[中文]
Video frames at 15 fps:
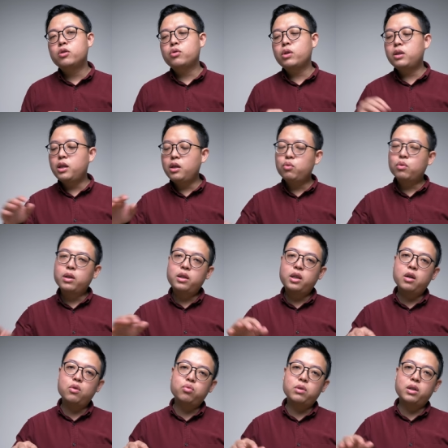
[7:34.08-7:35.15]
所以第一壶跟
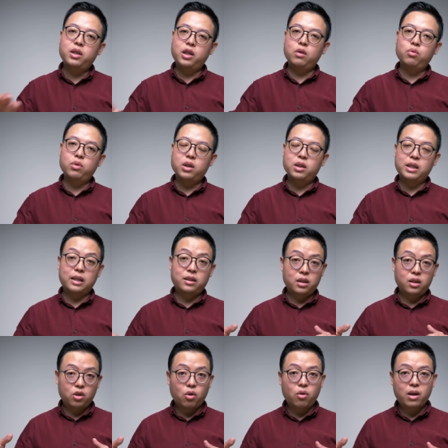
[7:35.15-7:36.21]
第二壶呢，第一壶喝起来整
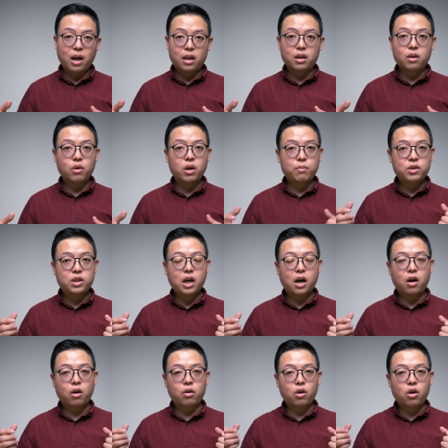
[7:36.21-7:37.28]
体口感呢会比
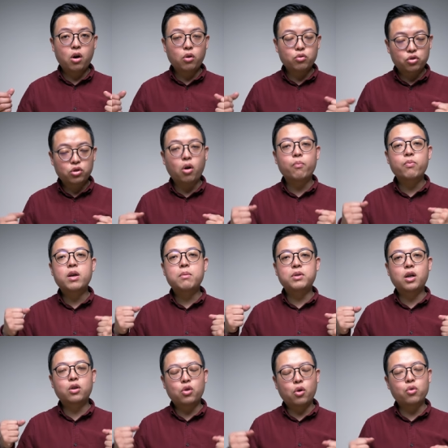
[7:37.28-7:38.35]
较厚重、比
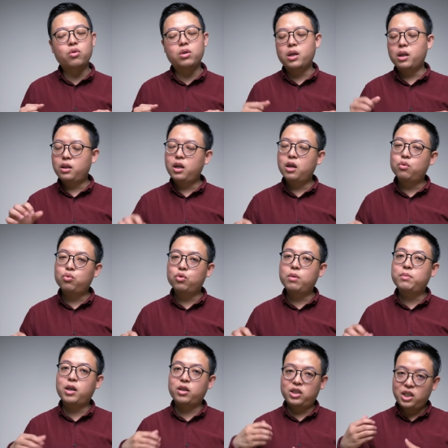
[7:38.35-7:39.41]
较浓郁一点，第二壶会
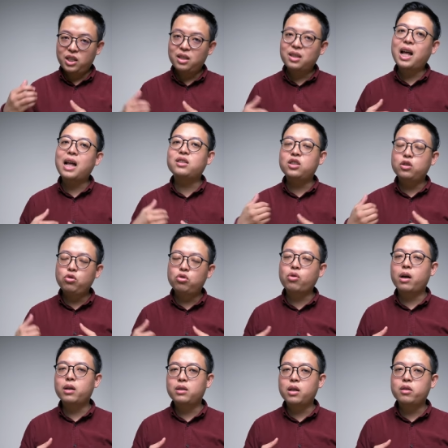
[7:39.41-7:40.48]
比较清淡、清
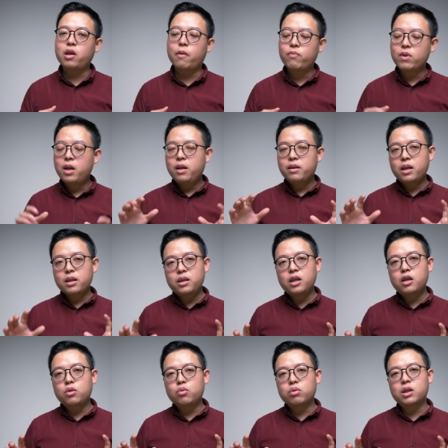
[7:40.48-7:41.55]
爽一点点。但第
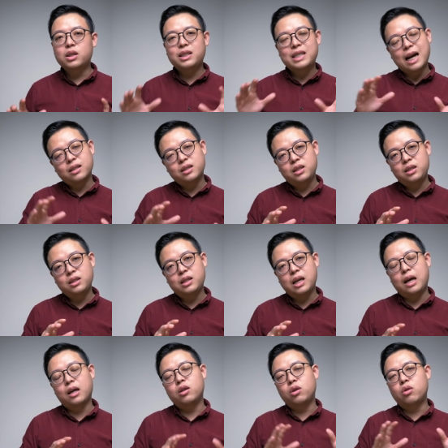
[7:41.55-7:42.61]
二壶的香气
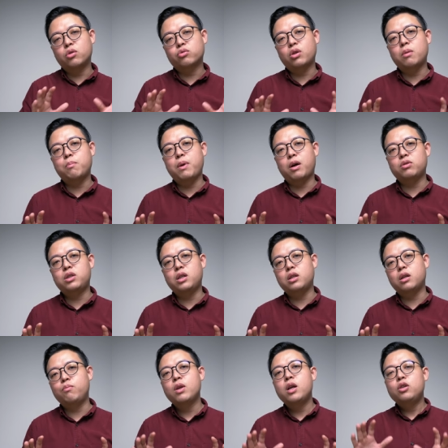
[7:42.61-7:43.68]
啊跟果酸的表现
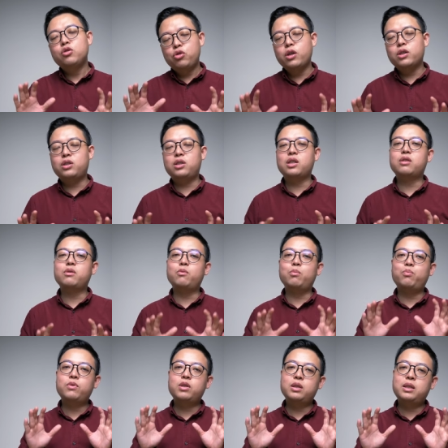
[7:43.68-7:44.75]
呢，确实也是。
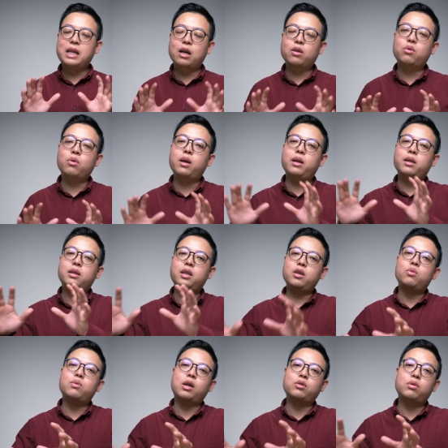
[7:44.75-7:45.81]
相对第
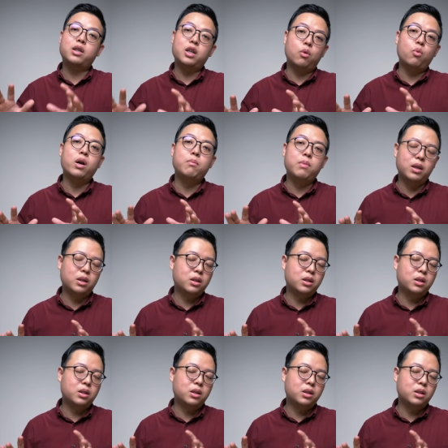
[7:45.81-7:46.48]
一壶来说更为明